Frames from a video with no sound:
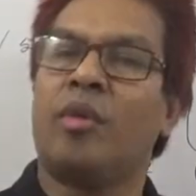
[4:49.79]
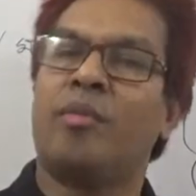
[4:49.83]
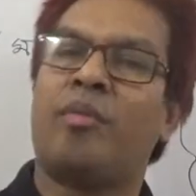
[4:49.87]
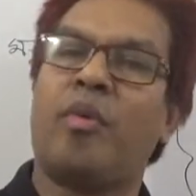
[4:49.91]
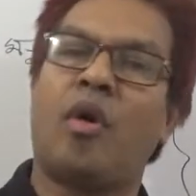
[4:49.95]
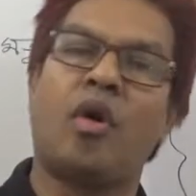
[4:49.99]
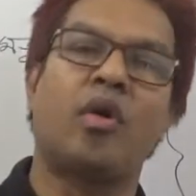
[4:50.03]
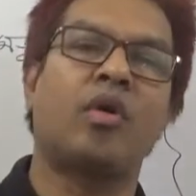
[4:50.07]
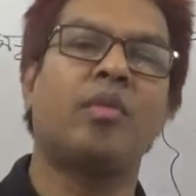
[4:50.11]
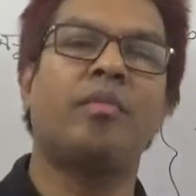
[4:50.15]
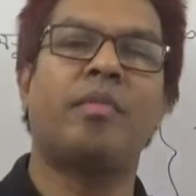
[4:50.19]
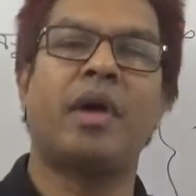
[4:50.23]

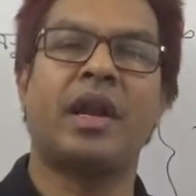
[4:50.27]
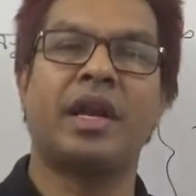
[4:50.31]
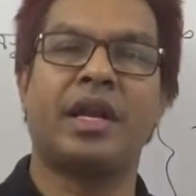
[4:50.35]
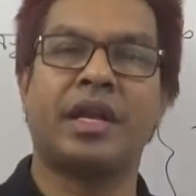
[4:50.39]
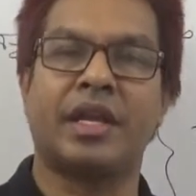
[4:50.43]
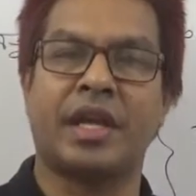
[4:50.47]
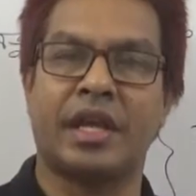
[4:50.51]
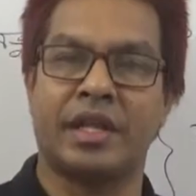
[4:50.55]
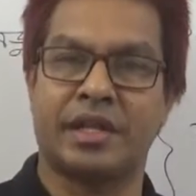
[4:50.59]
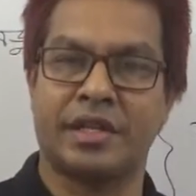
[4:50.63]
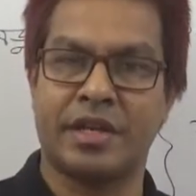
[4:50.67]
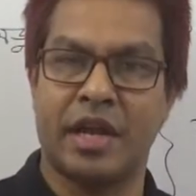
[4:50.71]
পরম মানের
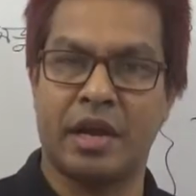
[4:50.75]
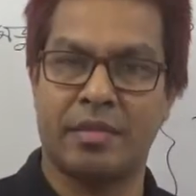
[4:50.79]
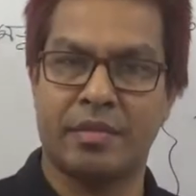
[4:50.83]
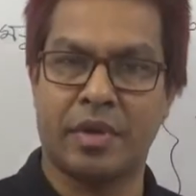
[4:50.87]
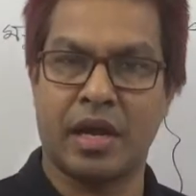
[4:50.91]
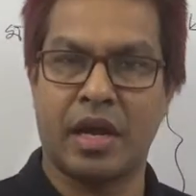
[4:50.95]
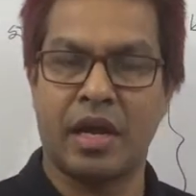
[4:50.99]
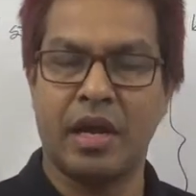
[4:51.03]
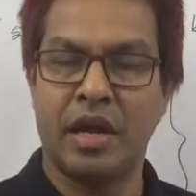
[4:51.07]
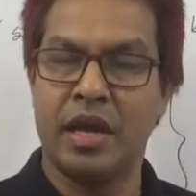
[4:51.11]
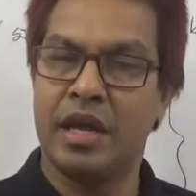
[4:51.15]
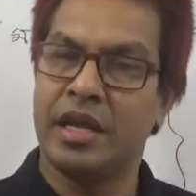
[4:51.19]
ক্ষেত্রে
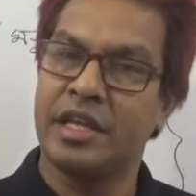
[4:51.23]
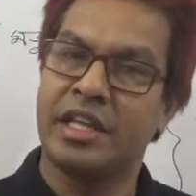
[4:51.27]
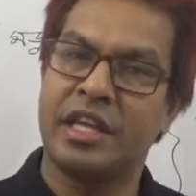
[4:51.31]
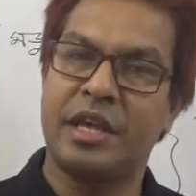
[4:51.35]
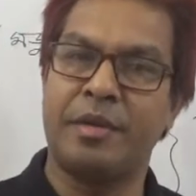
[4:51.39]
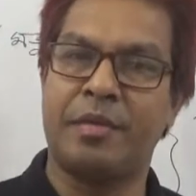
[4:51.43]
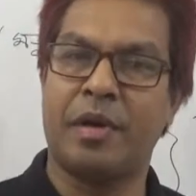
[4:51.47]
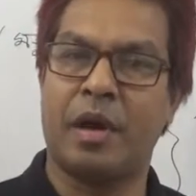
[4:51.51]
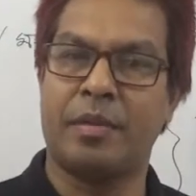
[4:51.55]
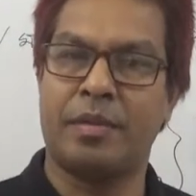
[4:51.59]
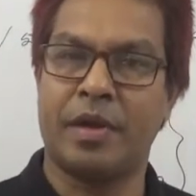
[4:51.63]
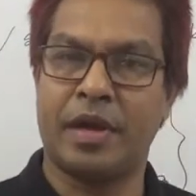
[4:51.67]
আমরা
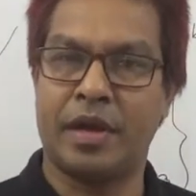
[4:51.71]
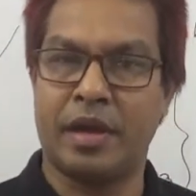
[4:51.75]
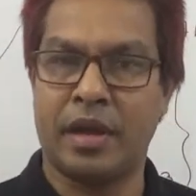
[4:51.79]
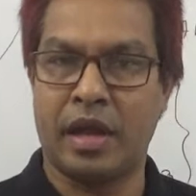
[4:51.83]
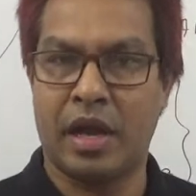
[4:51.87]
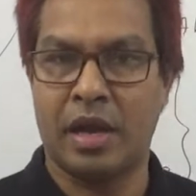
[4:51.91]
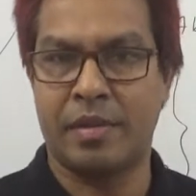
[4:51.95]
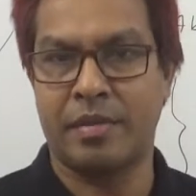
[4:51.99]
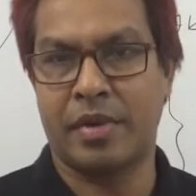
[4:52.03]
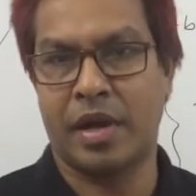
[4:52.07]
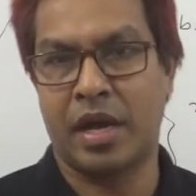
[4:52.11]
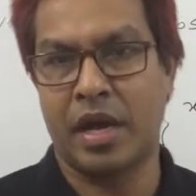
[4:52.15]
কিভাবে
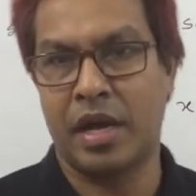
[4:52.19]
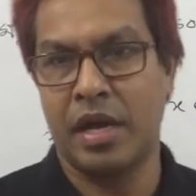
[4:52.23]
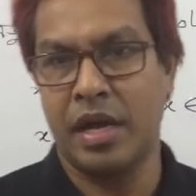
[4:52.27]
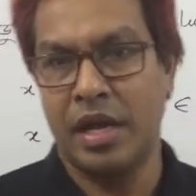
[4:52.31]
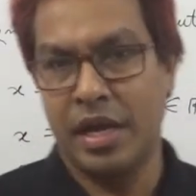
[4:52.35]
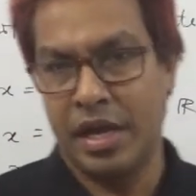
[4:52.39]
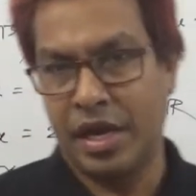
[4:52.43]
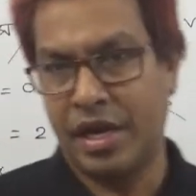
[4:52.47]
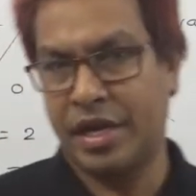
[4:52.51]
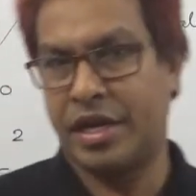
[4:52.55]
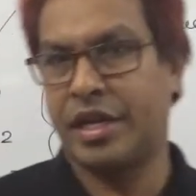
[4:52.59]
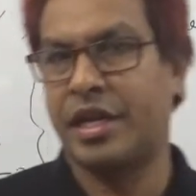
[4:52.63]
আমরা
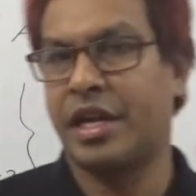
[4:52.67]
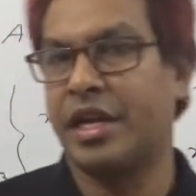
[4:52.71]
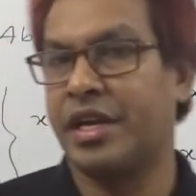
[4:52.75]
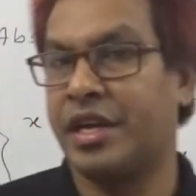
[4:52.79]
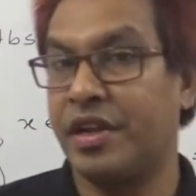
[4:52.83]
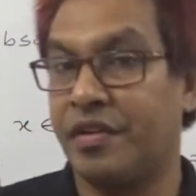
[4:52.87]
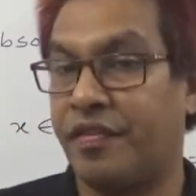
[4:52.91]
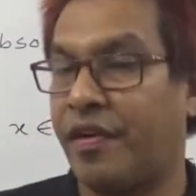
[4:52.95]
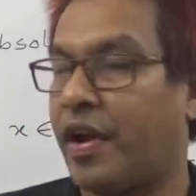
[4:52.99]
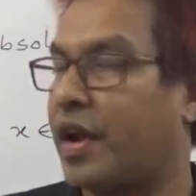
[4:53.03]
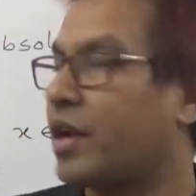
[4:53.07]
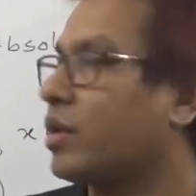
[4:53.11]
এটিকে
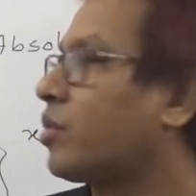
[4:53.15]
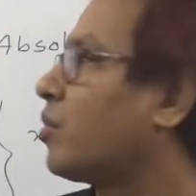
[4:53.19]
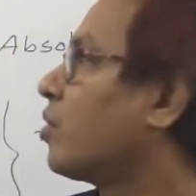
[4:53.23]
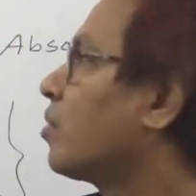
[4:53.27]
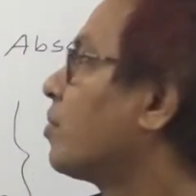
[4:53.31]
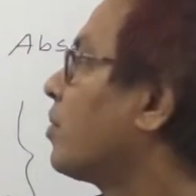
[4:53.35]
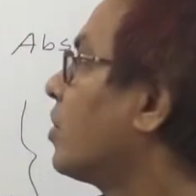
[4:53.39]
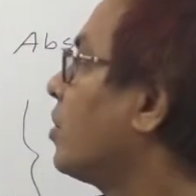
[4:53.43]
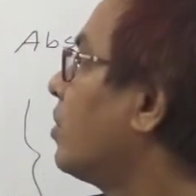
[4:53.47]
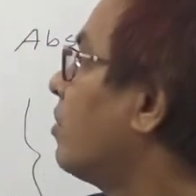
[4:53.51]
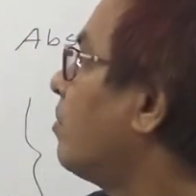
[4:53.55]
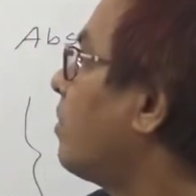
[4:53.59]
ডিফাইন
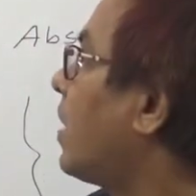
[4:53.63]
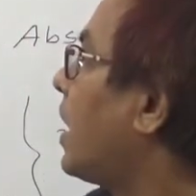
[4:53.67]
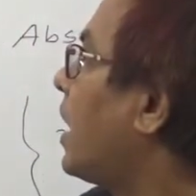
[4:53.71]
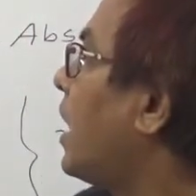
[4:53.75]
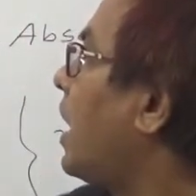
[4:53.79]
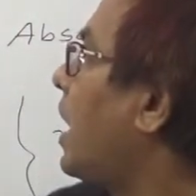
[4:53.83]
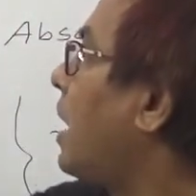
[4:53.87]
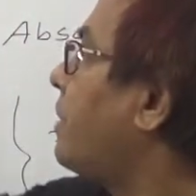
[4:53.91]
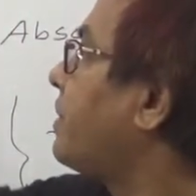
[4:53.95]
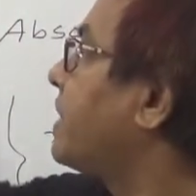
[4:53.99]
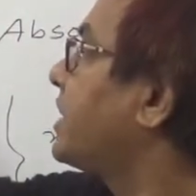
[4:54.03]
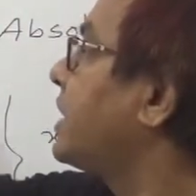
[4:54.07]
করব বা
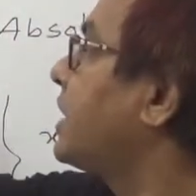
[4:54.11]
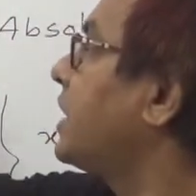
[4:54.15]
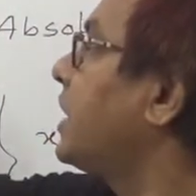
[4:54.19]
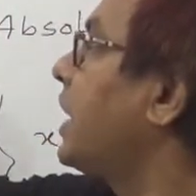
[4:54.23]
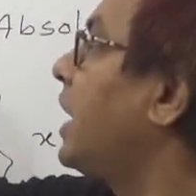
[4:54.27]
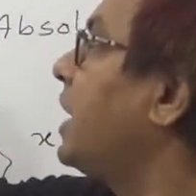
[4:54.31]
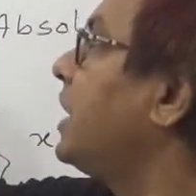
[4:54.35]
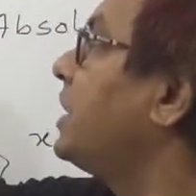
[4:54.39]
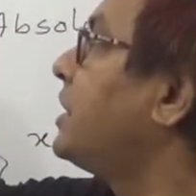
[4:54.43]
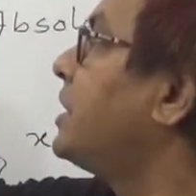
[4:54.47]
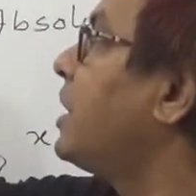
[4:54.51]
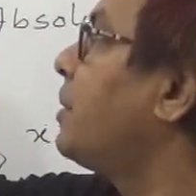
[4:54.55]
আমাদের
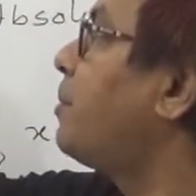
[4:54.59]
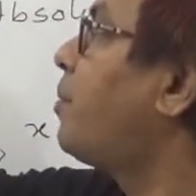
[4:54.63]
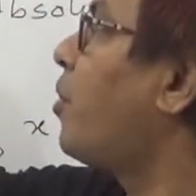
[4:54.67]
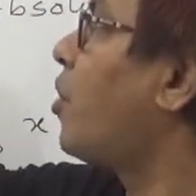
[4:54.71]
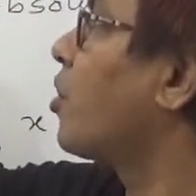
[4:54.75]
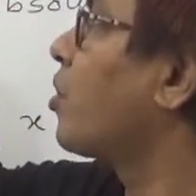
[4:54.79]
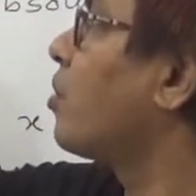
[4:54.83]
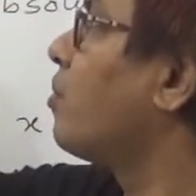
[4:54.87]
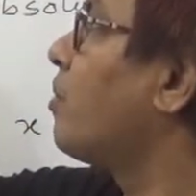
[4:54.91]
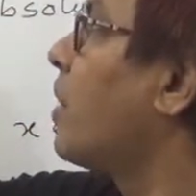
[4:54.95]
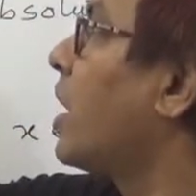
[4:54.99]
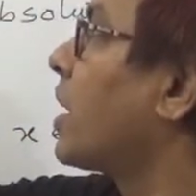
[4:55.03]
এই যে
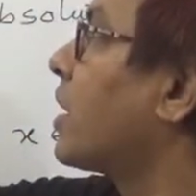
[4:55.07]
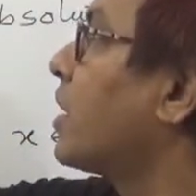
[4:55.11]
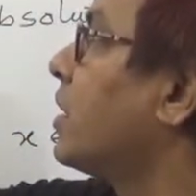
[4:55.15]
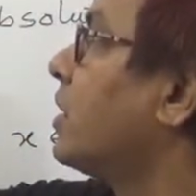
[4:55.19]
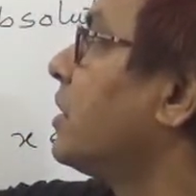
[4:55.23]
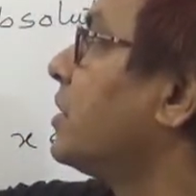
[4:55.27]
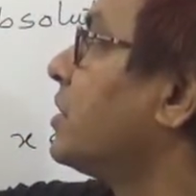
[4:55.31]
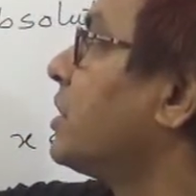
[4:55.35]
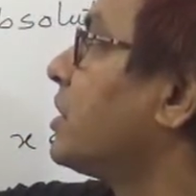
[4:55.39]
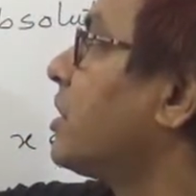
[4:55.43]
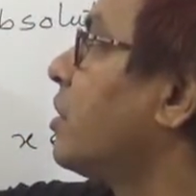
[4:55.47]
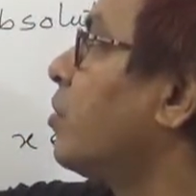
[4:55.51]
পরম মান
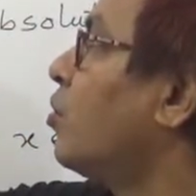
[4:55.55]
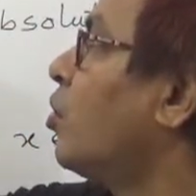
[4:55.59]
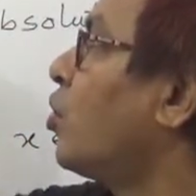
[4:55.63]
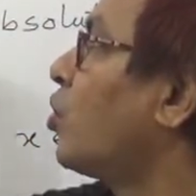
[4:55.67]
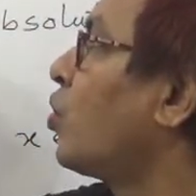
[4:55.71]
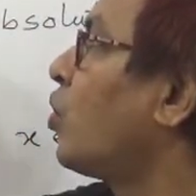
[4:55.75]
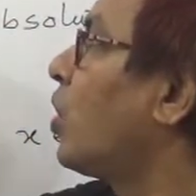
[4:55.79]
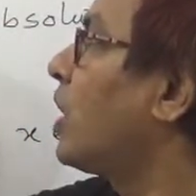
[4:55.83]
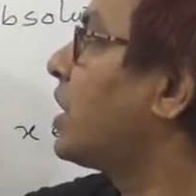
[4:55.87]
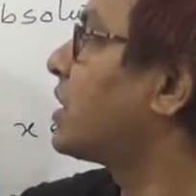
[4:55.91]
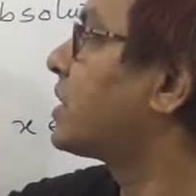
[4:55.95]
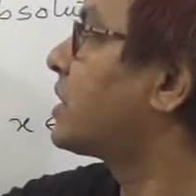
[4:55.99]
যেটা
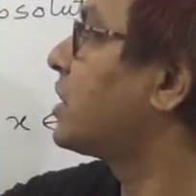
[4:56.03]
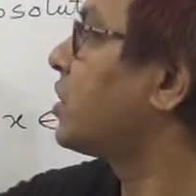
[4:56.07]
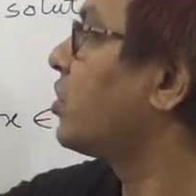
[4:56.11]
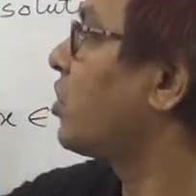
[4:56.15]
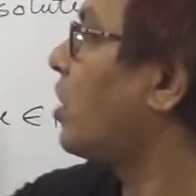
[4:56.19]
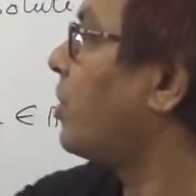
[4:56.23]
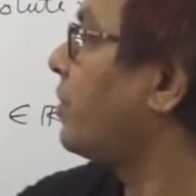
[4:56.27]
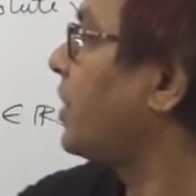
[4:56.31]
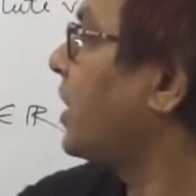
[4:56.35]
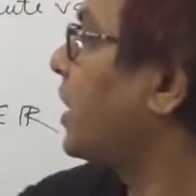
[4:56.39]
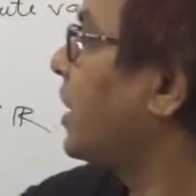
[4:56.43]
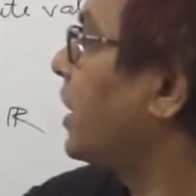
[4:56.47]
মডুলাস চিহ্ন
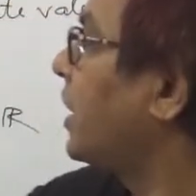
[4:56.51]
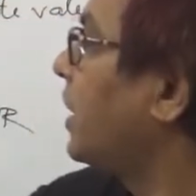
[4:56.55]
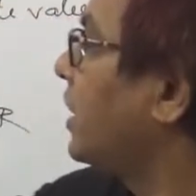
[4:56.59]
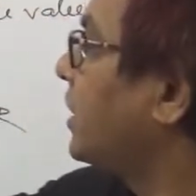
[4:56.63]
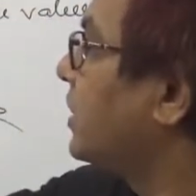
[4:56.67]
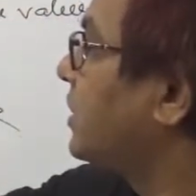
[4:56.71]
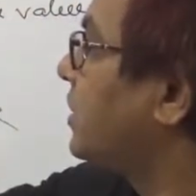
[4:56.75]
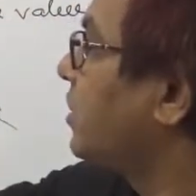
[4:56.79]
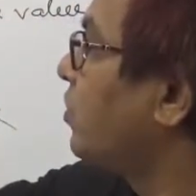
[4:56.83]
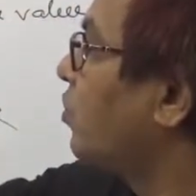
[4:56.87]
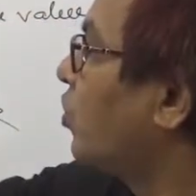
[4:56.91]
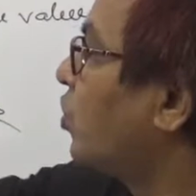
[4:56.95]
আমি এখানে
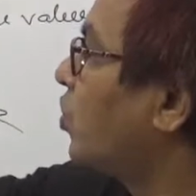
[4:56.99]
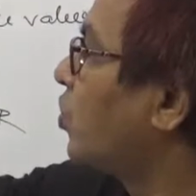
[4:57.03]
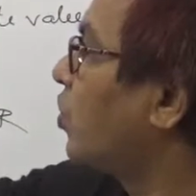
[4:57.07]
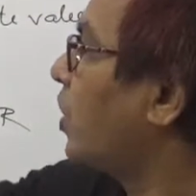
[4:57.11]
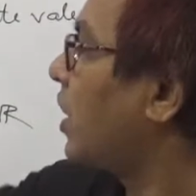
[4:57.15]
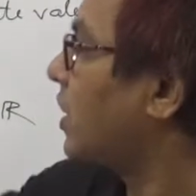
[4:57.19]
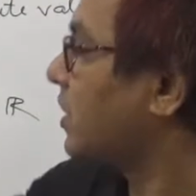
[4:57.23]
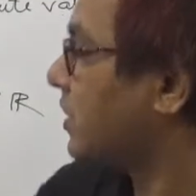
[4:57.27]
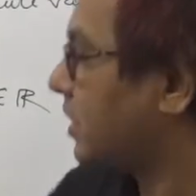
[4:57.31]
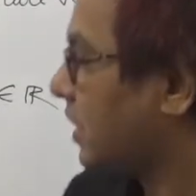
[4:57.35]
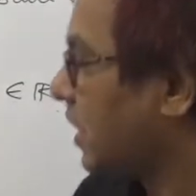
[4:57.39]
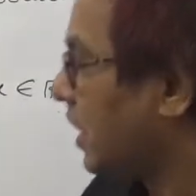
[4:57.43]
লিখছি
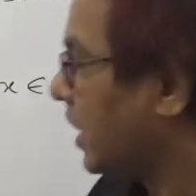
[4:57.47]
মডুলাস